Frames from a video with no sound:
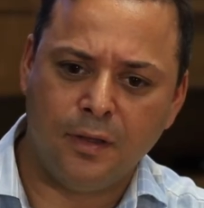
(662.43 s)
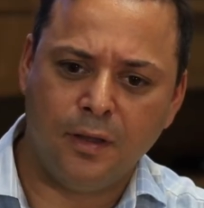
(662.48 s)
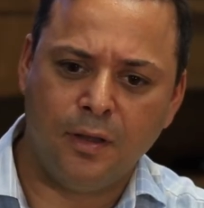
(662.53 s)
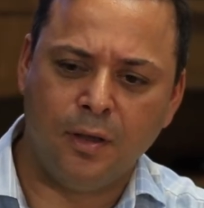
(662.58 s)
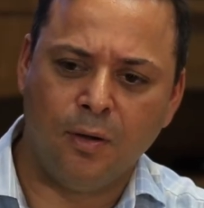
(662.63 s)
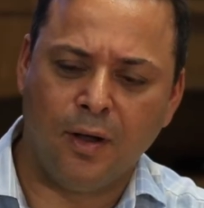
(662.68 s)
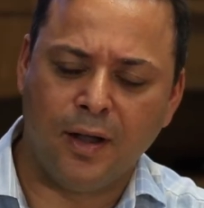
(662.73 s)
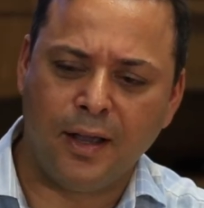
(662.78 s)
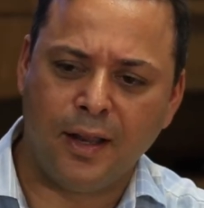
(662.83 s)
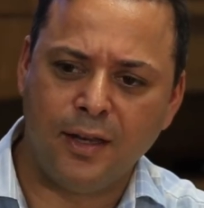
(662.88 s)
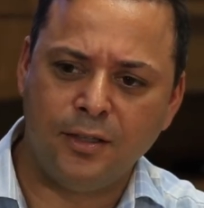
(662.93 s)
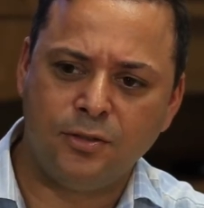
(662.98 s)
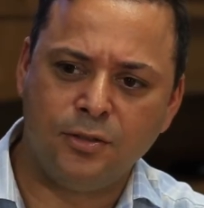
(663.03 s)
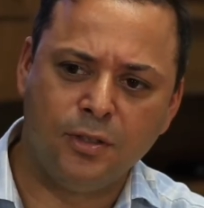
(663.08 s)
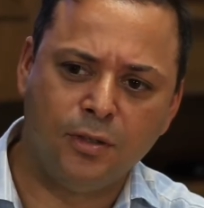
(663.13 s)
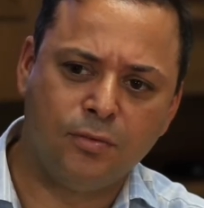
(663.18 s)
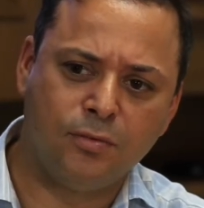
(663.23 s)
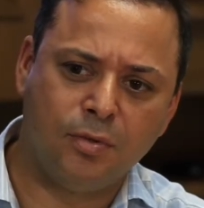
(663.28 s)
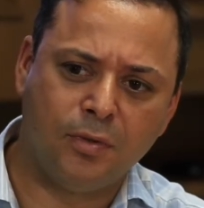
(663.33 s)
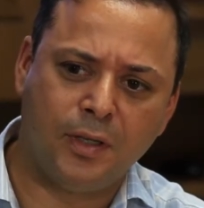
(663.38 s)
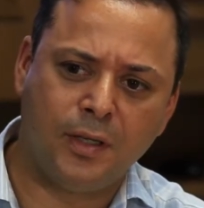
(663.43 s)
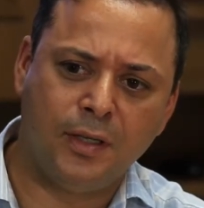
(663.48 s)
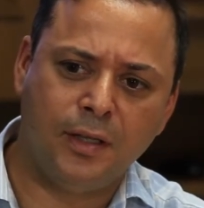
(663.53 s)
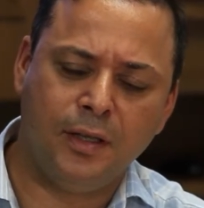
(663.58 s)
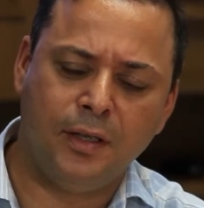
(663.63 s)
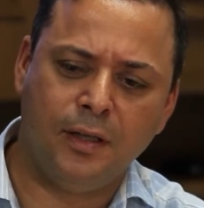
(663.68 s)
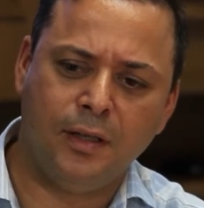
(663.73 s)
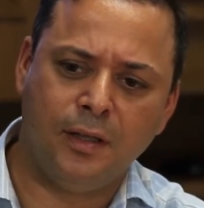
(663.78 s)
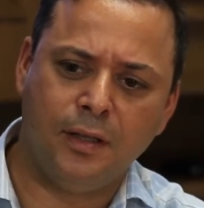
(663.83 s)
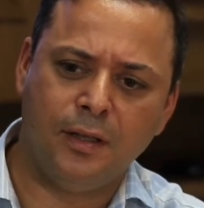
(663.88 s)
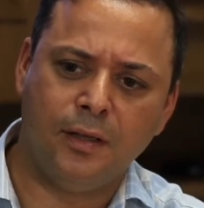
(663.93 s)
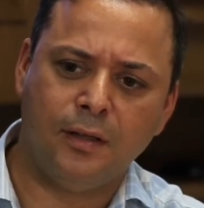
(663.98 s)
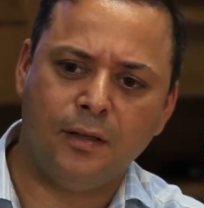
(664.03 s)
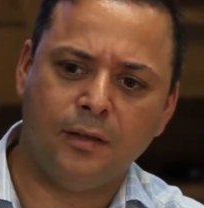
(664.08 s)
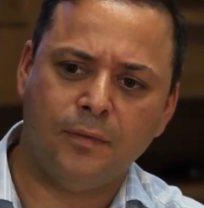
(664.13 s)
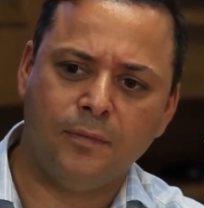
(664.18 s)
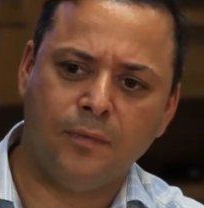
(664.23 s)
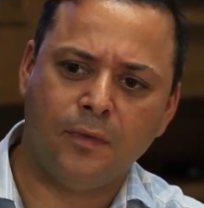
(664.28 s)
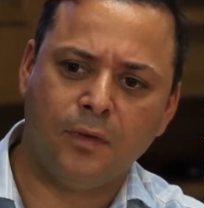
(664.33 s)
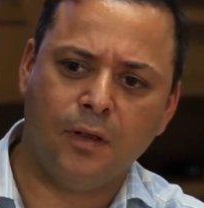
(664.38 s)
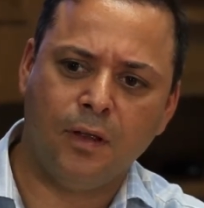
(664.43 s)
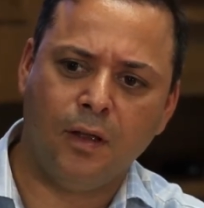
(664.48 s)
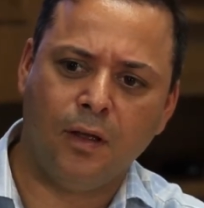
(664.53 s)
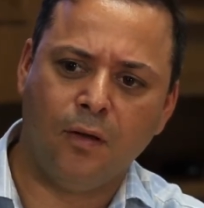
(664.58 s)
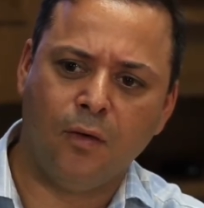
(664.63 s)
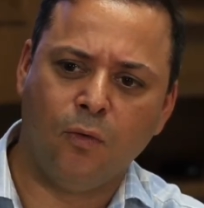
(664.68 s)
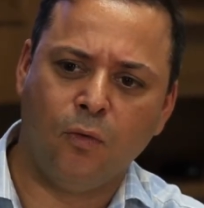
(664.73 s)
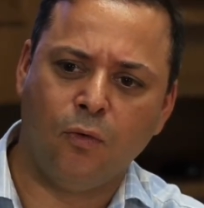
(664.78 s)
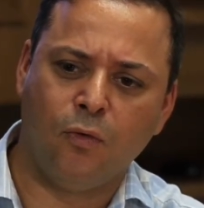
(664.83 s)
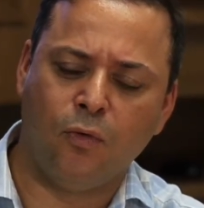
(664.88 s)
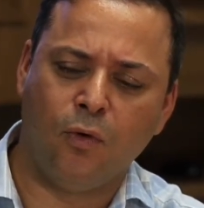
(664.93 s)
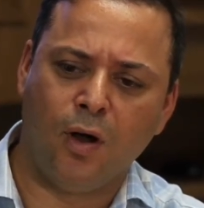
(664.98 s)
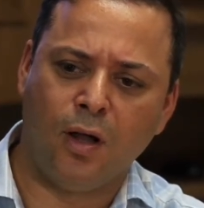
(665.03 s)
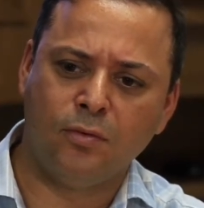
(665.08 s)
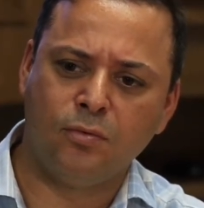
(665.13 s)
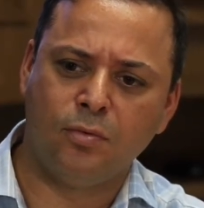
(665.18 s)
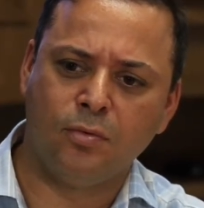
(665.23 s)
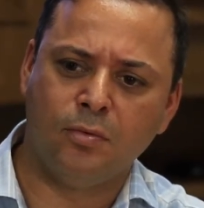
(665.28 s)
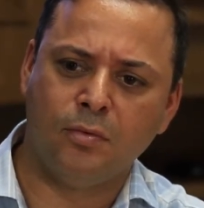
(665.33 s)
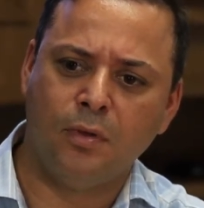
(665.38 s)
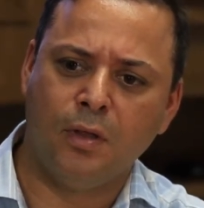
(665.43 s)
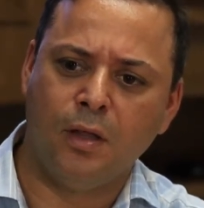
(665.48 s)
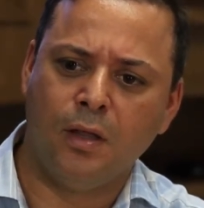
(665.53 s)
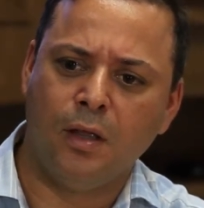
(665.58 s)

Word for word: eu acredito que é, o voto